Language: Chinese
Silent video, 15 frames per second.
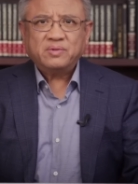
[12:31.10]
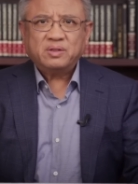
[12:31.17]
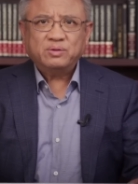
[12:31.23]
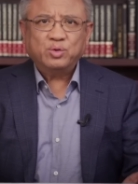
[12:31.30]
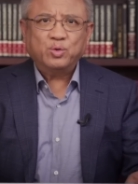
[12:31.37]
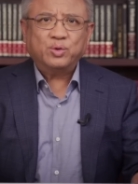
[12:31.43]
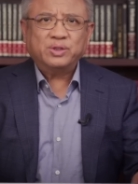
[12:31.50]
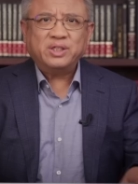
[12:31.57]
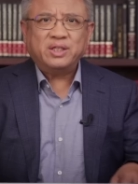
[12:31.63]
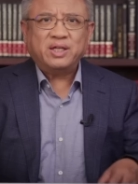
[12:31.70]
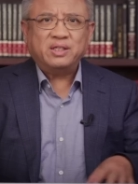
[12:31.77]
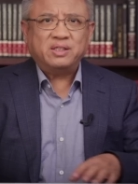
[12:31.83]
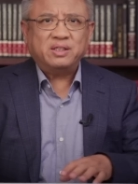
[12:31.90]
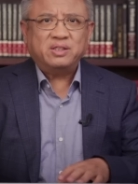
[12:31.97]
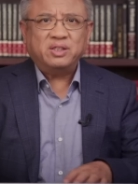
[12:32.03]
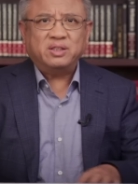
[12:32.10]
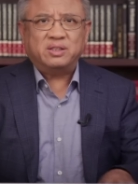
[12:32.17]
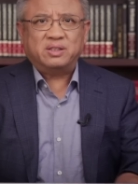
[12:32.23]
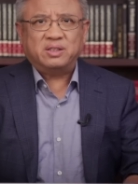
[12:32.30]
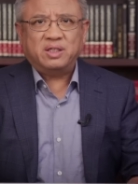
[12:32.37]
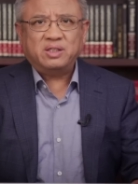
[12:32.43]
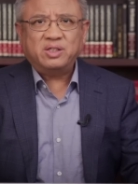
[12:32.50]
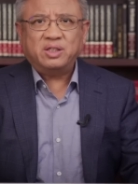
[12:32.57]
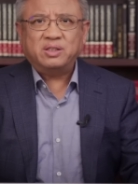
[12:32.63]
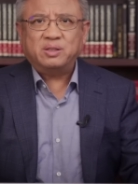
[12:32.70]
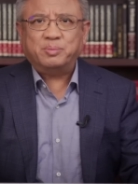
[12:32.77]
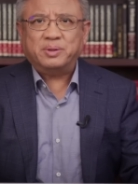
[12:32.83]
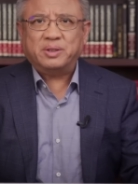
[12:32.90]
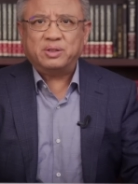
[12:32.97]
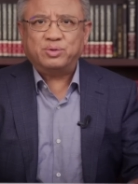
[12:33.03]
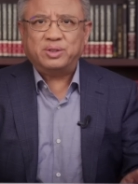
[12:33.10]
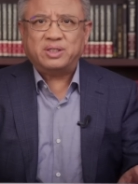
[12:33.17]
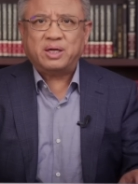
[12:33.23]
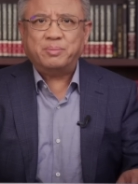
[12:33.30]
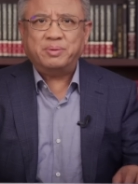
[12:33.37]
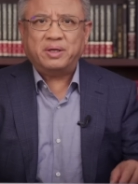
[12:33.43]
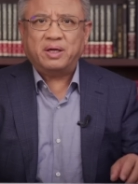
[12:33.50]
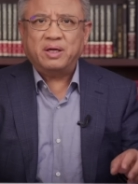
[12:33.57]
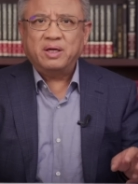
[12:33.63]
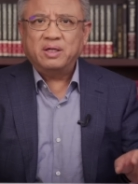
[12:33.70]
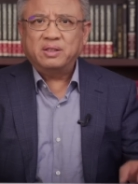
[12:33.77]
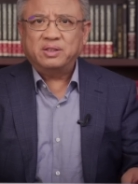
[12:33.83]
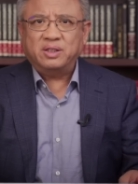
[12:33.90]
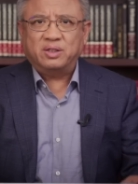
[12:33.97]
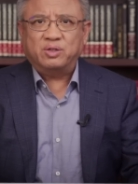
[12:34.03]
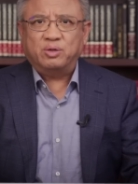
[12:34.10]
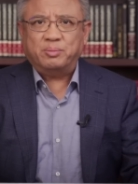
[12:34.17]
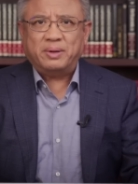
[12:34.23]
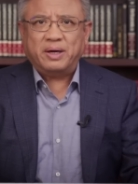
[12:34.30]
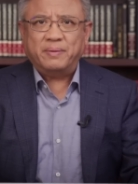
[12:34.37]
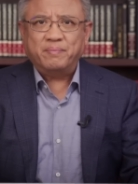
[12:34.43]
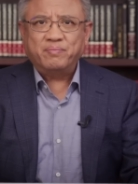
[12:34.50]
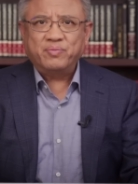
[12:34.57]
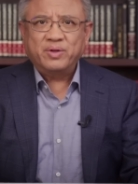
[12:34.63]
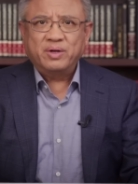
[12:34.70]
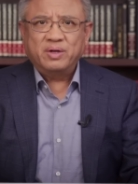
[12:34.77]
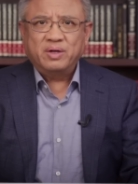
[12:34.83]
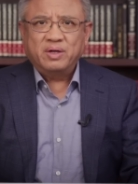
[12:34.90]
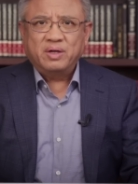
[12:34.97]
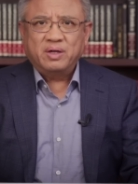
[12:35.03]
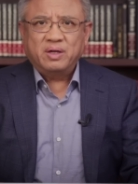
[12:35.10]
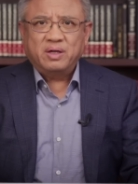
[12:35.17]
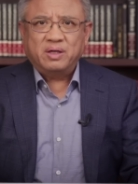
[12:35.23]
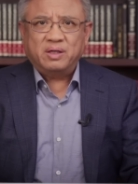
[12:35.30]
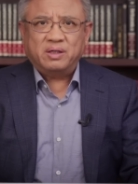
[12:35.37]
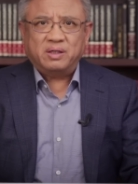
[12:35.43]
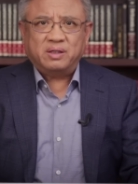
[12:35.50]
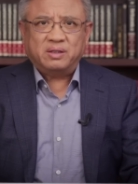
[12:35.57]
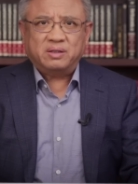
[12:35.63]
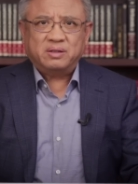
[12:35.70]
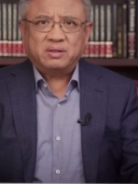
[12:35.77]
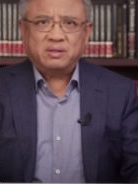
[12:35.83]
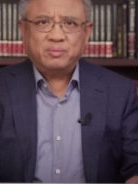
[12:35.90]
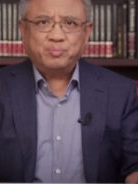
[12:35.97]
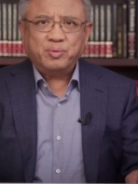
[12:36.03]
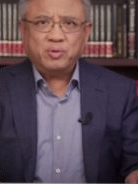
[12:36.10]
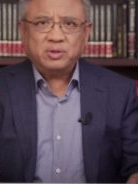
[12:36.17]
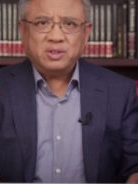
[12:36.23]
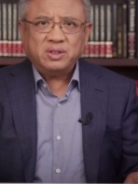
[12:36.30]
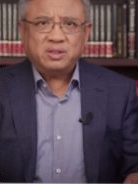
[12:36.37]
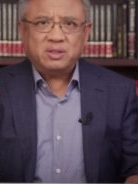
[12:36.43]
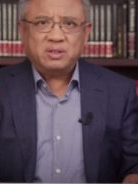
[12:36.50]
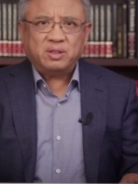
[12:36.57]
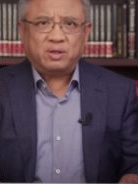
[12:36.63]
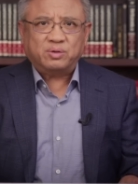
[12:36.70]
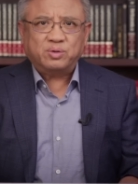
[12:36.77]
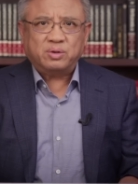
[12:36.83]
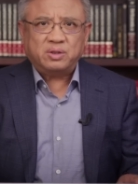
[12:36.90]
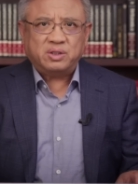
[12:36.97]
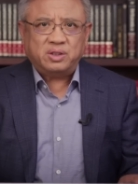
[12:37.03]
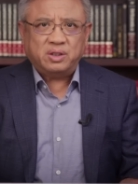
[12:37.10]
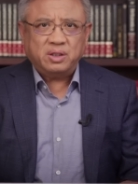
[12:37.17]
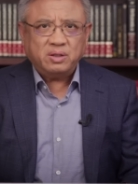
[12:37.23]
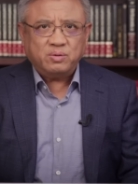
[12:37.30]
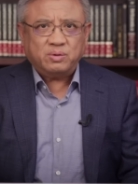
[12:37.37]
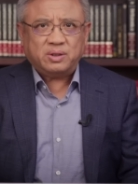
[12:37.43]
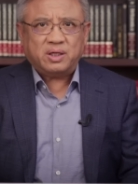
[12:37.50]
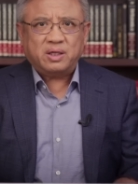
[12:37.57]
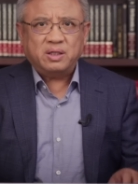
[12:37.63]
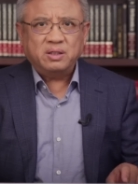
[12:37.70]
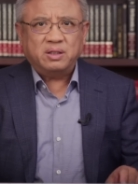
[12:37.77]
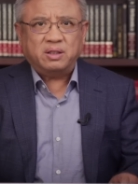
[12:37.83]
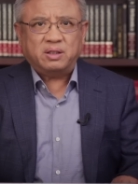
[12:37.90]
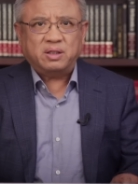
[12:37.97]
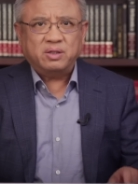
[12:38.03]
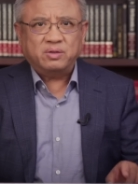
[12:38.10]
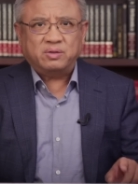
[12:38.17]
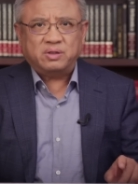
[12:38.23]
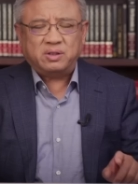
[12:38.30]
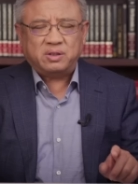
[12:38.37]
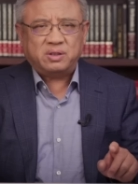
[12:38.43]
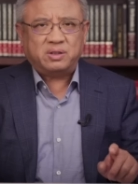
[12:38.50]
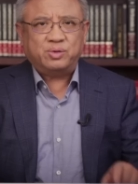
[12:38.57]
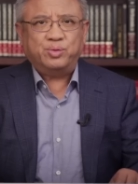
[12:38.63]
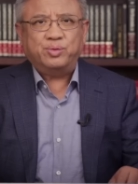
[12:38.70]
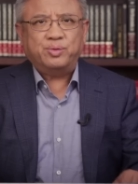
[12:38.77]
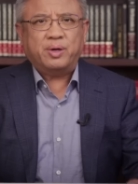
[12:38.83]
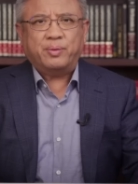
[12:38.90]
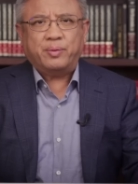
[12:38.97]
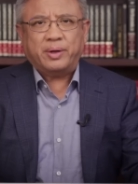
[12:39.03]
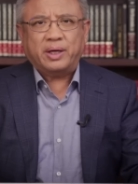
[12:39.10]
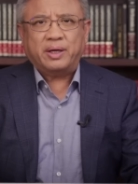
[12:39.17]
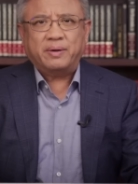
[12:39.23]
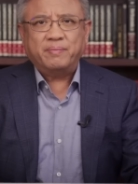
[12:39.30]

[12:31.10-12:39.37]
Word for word: 中国现在已经禁止一切日本的水产品进口嘛，呃，不过这次炒作的结果呢，很可能又是事与愿违。